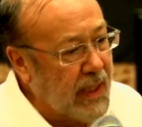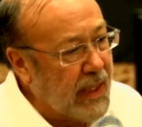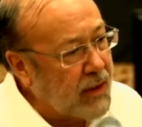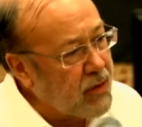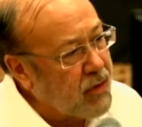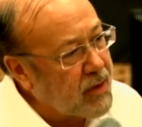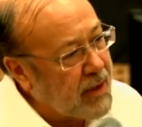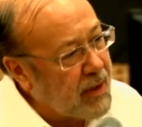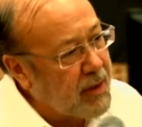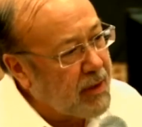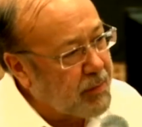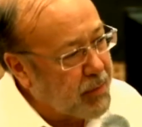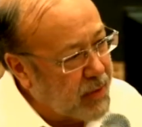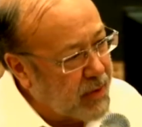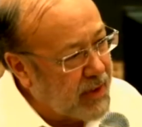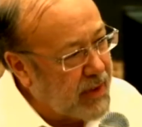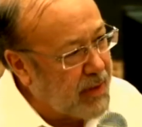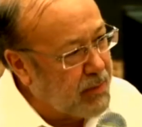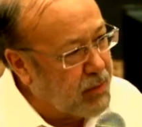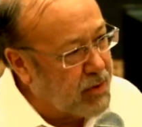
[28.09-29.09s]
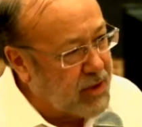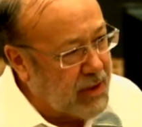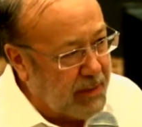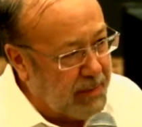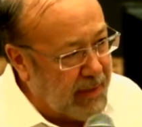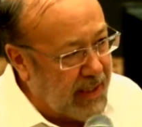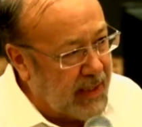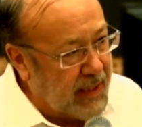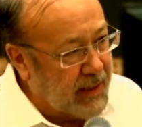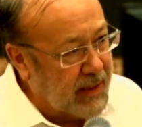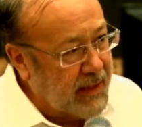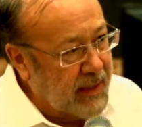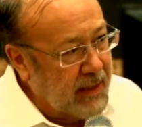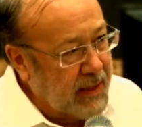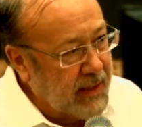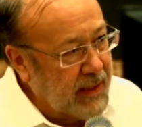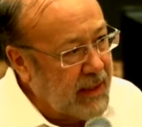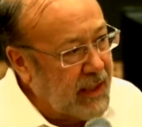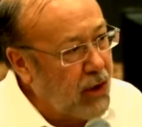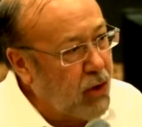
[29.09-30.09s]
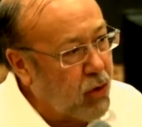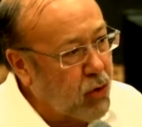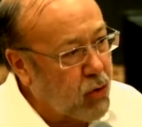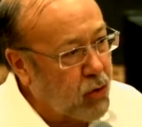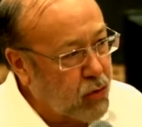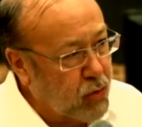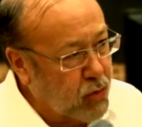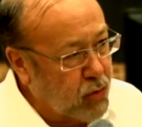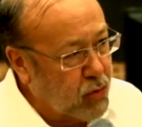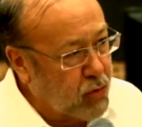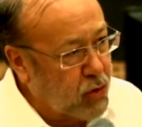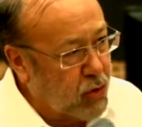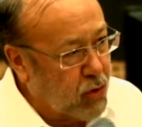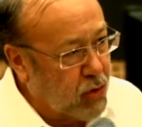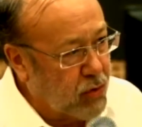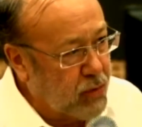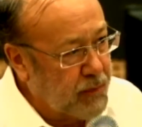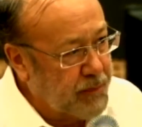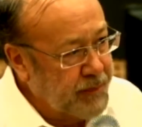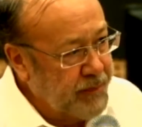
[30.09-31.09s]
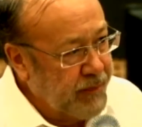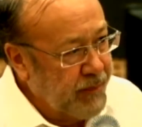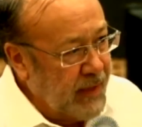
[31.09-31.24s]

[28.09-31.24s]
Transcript: algo que le podríamos llamar hilo conductor